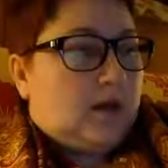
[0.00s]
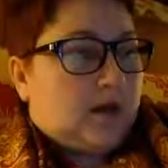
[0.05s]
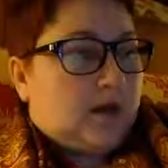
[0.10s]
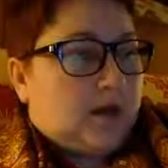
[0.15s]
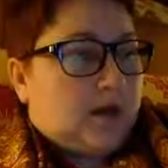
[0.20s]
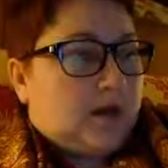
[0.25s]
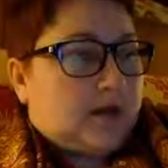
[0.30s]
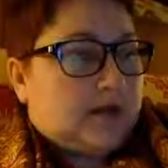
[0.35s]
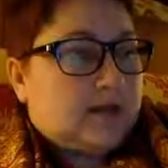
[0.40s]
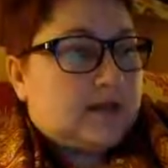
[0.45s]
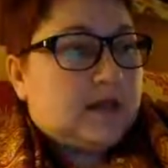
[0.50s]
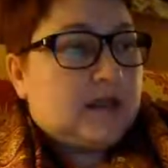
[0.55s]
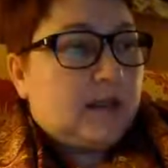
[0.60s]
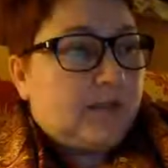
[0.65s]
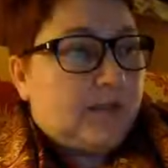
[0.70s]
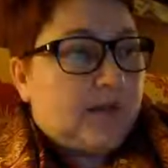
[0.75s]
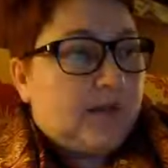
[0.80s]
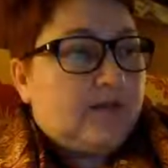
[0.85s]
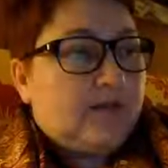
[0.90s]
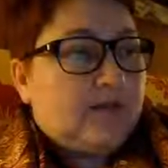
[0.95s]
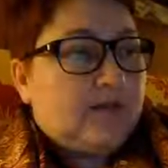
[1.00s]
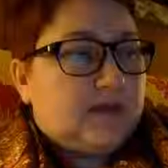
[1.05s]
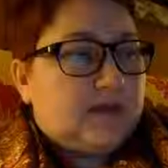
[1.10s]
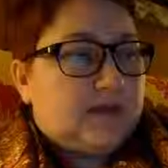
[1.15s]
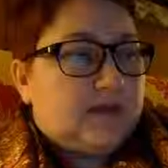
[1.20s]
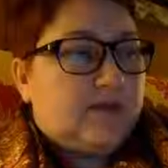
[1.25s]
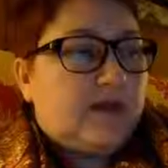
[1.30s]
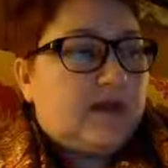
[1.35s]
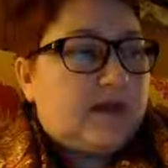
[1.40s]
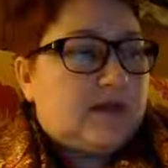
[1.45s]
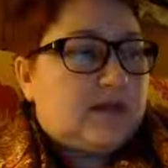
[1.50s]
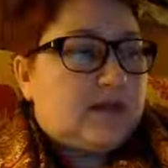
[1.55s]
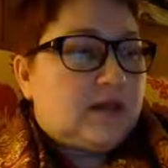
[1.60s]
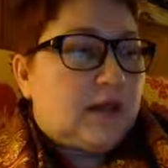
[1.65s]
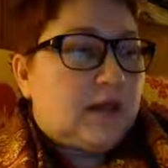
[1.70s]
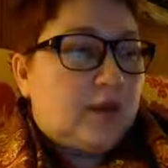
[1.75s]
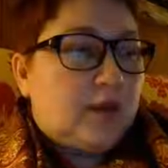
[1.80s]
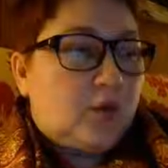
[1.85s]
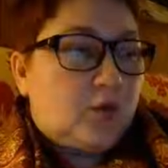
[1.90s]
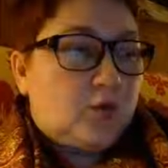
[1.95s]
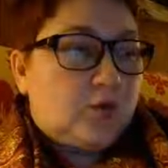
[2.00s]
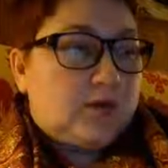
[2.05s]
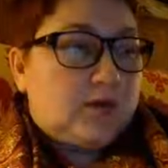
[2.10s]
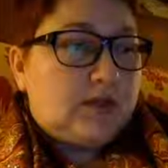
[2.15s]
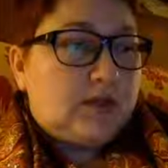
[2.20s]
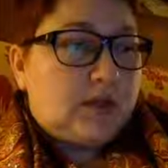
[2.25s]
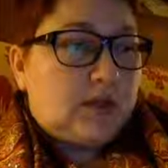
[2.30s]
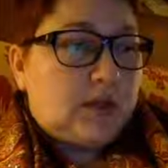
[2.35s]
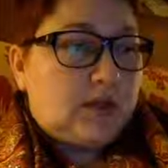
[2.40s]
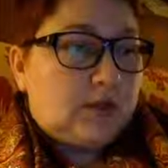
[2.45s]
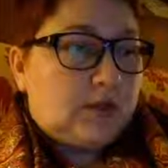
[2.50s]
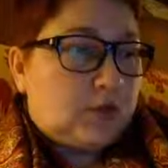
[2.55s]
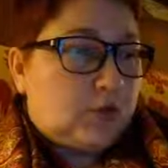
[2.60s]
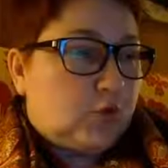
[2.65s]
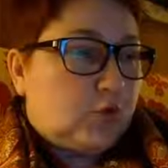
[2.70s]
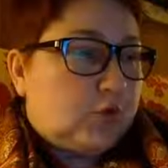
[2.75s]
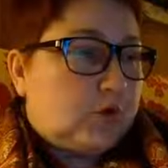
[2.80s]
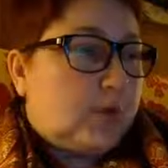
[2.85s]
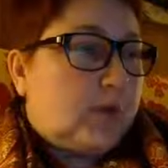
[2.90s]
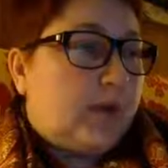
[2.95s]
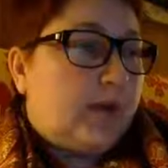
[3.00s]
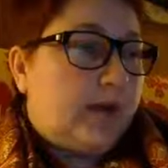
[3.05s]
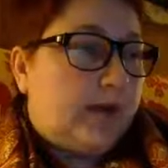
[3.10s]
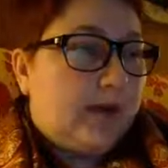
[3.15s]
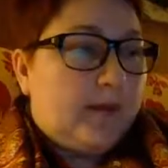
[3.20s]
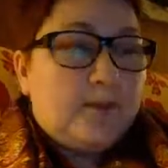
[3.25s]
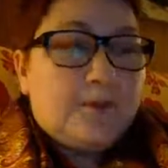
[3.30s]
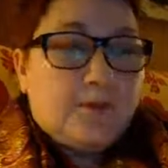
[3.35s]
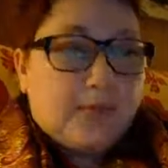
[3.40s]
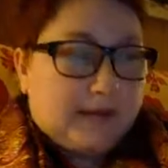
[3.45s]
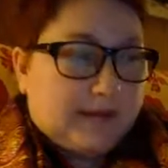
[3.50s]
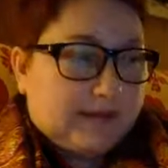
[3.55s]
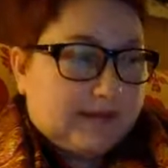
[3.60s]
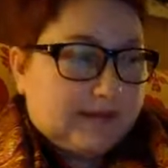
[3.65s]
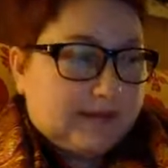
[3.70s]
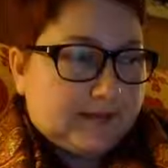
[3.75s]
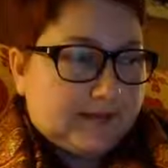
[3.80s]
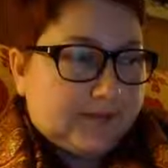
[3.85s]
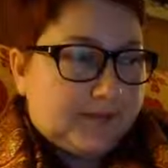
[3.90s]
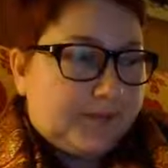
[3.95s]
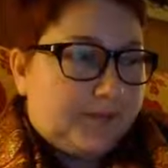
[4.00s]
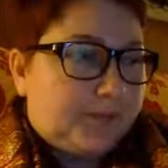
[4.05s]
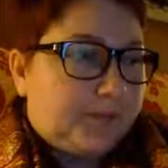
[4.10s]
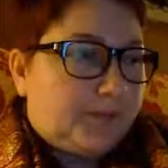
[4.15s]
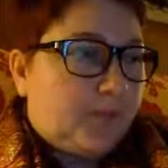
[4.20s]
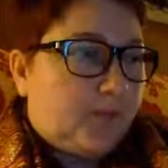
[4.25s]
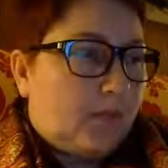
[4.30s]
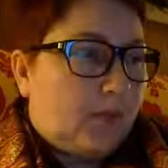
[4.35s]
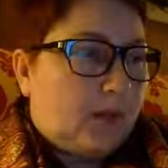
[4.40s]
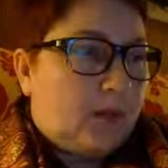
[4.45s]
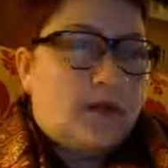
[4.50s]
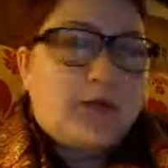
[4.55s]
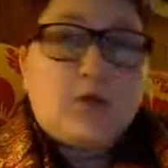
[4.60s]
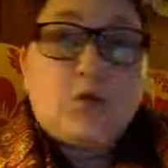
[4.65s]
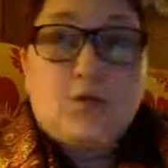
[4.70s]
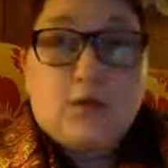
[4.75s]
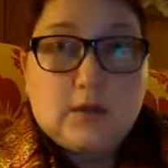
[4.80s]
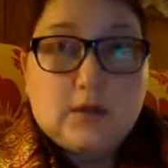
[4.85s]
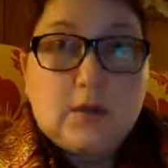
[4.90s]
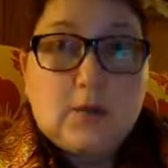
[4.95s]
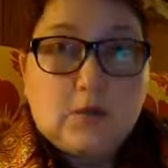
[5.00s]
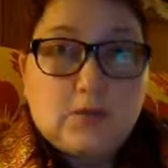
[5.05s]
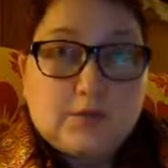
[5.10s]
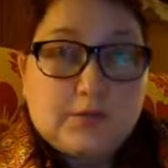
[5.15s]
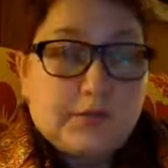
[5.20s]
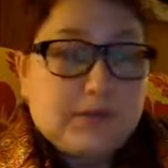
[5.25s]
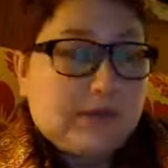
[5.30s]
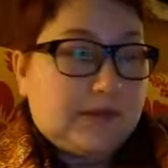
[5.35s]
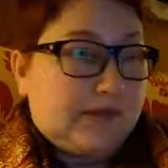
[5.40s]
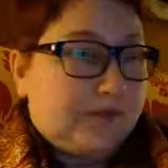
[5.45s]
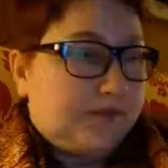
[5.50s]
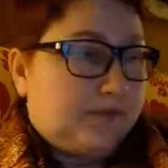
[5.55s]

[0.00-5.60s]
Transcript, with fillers: А, цикл первый называется «Люди, судьбы, быт». Юрий Лотман.